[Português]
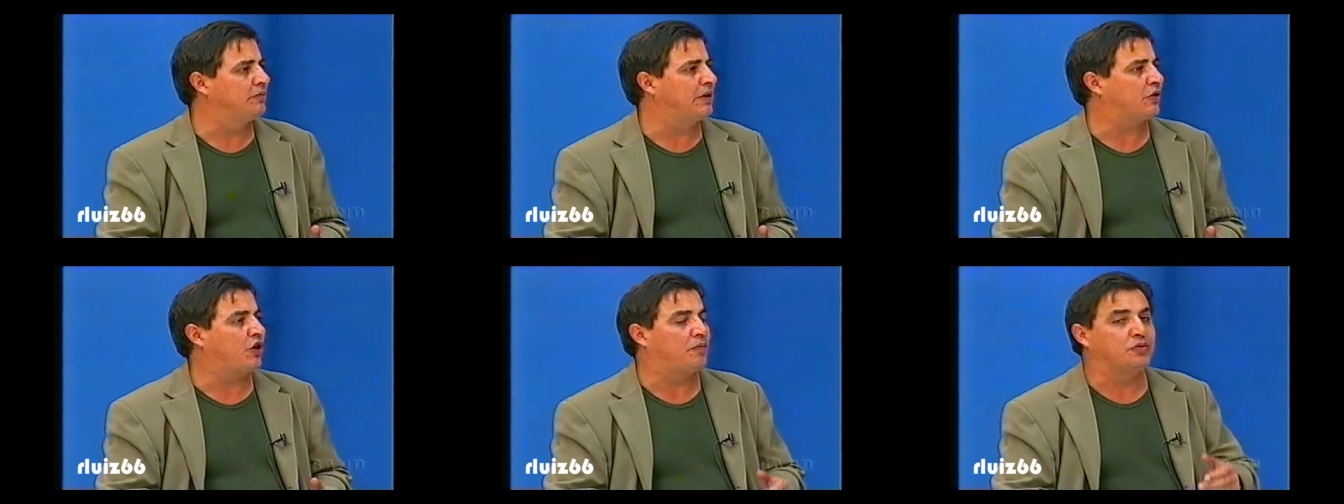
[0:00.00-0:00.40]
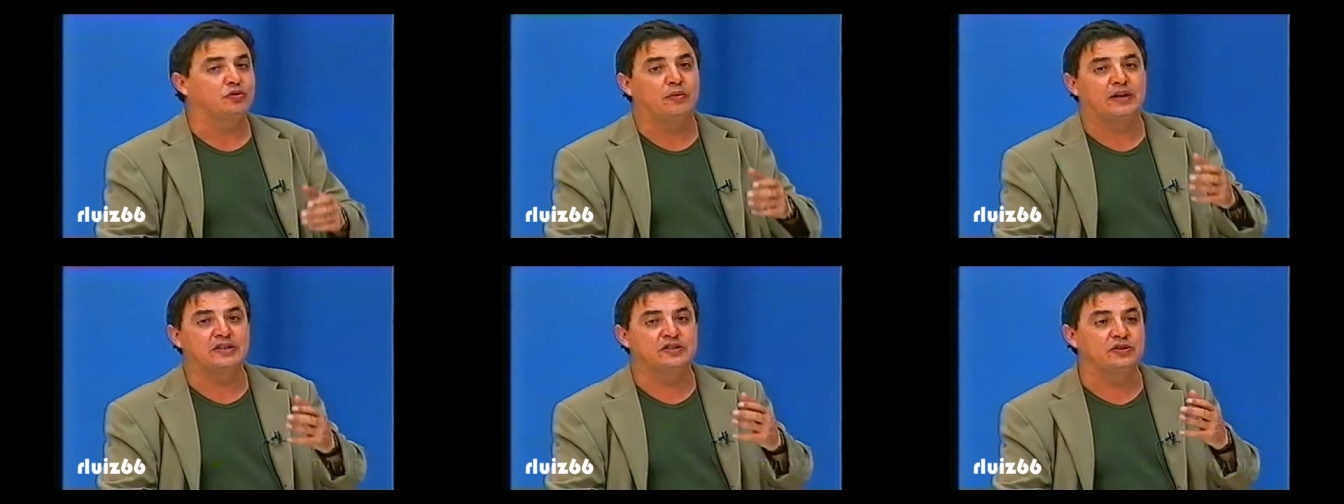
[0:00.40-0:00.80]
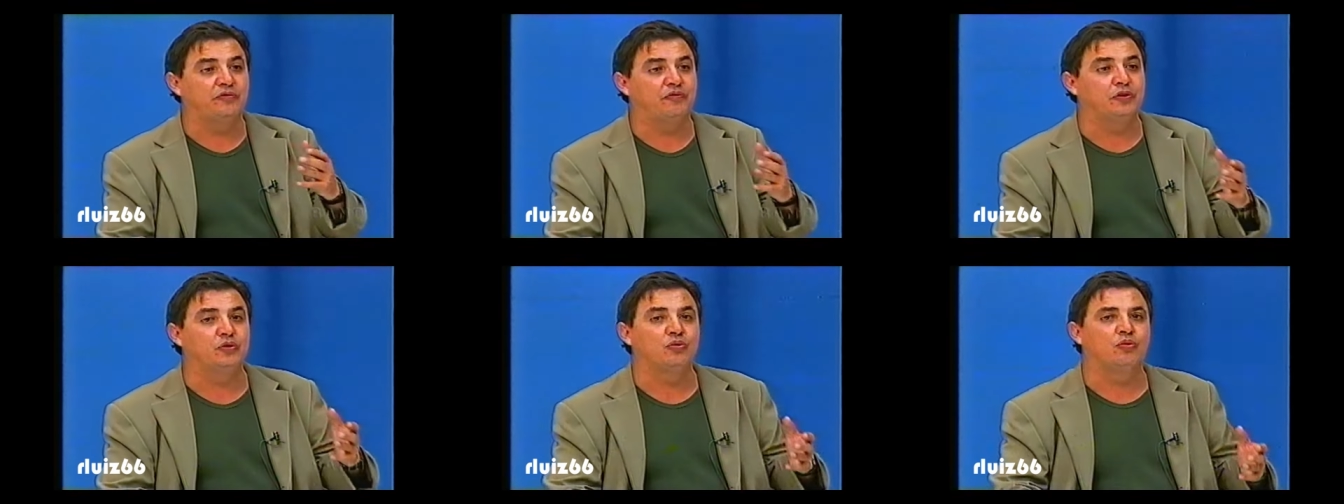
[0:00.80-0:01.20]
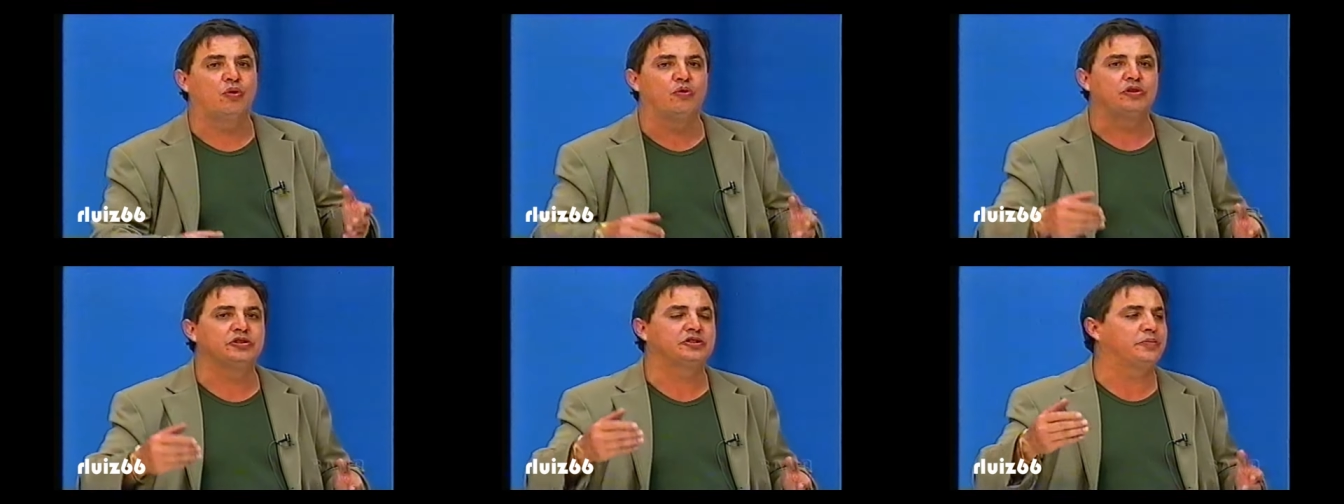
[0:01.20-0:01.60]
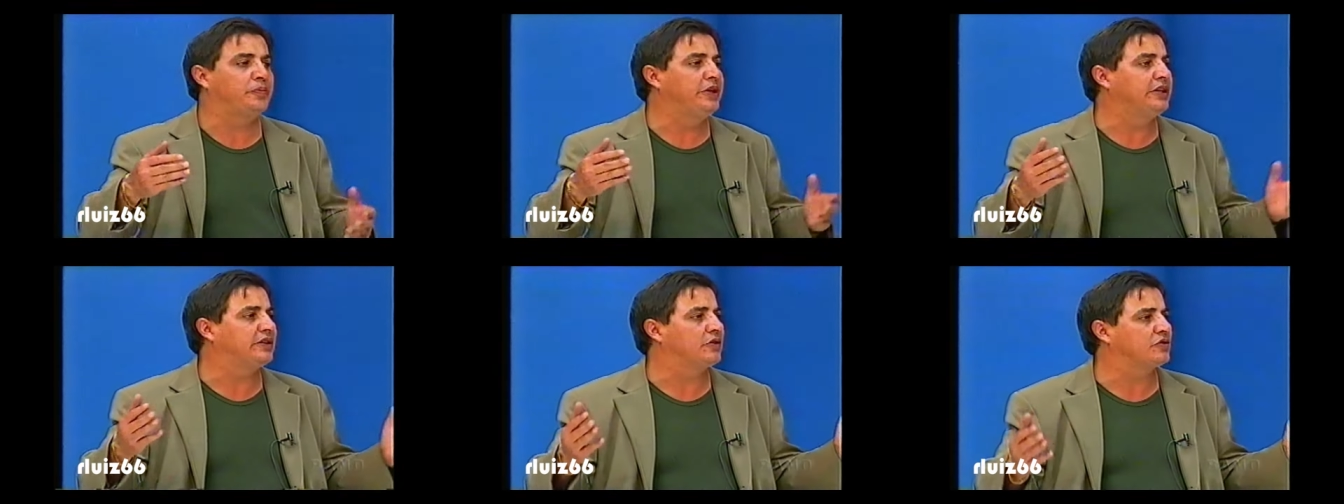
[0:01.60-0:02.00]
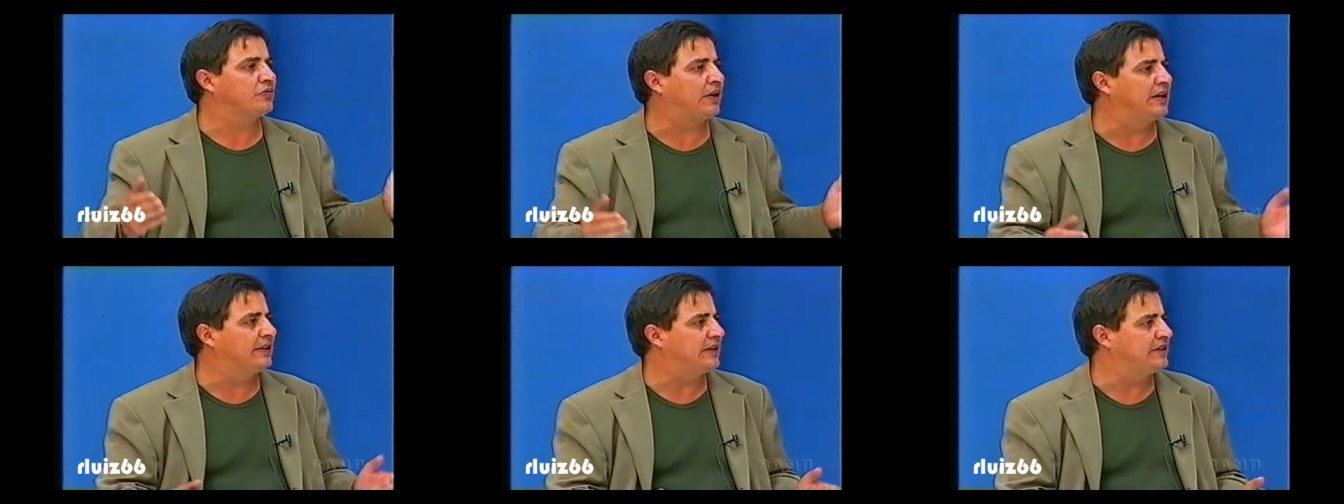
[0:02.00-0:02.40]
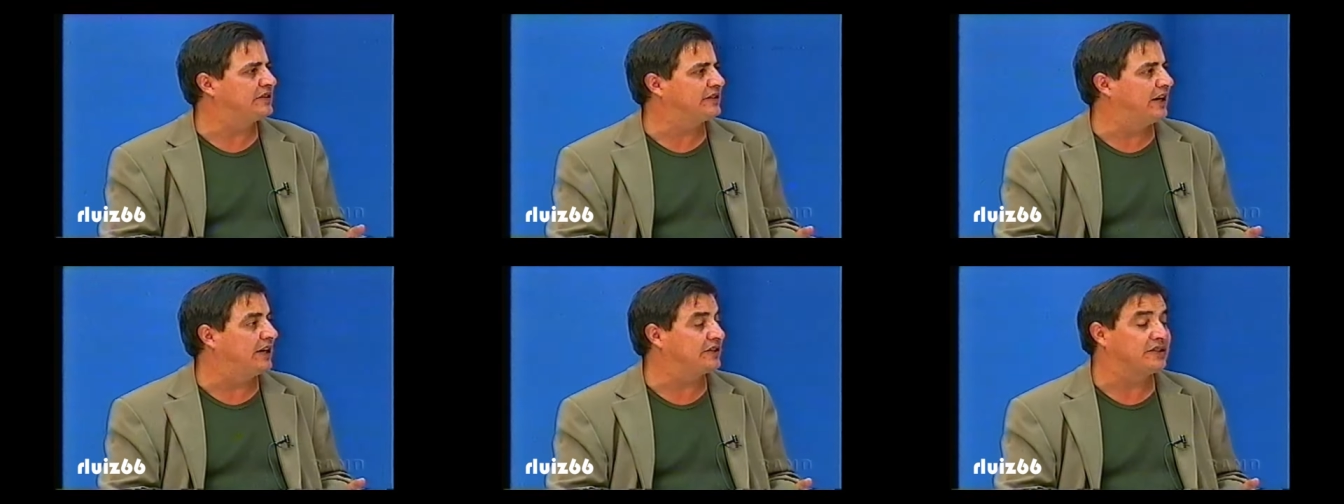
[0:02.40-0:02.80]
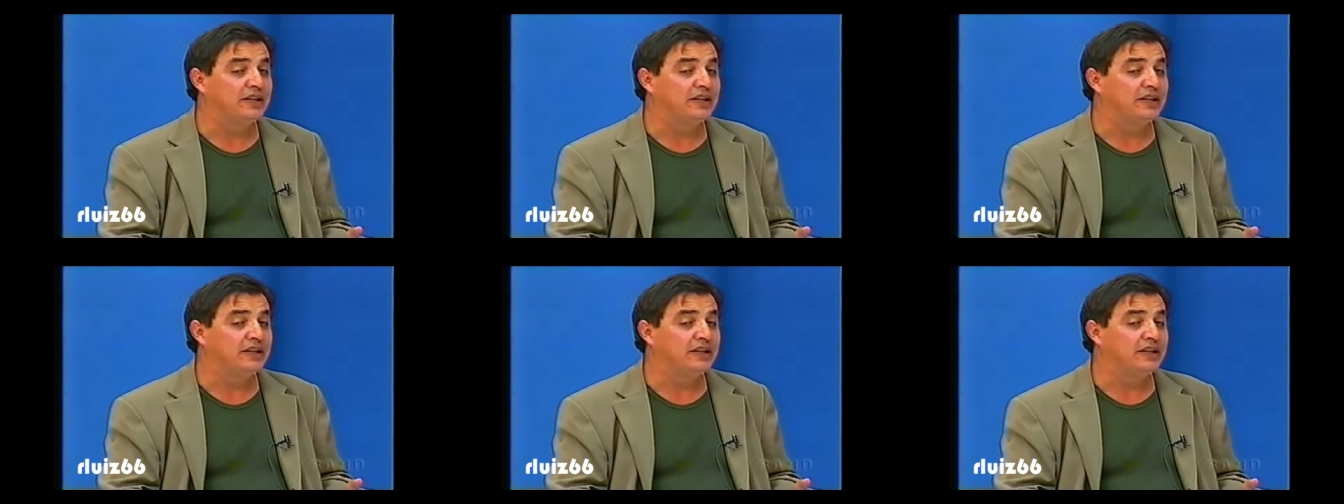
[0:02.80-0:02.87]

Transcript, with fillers: Na Copa do Brasil foi num gol espírita aos 47.